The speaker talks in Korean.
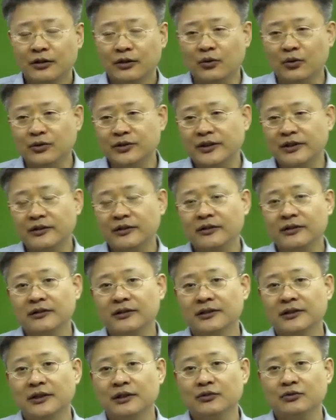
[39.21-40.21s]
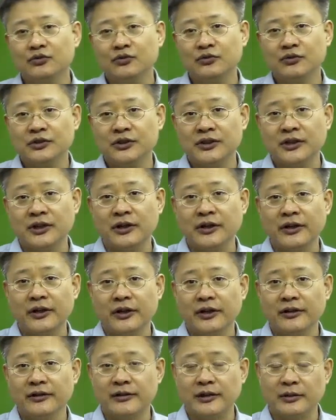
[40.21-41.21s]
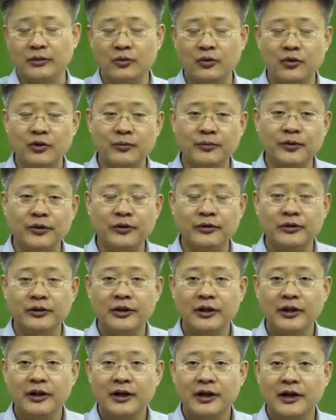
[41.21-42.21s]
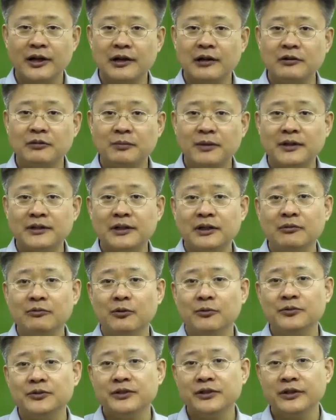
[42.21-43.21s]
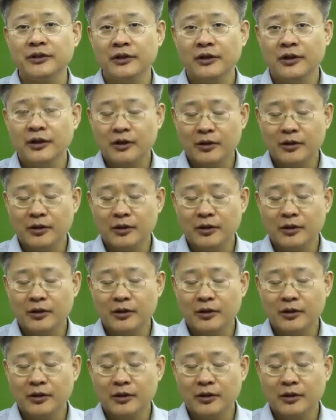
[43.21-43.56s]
교재를 그냥 충실하게 되도록이면 하나도 빠뜨림 없이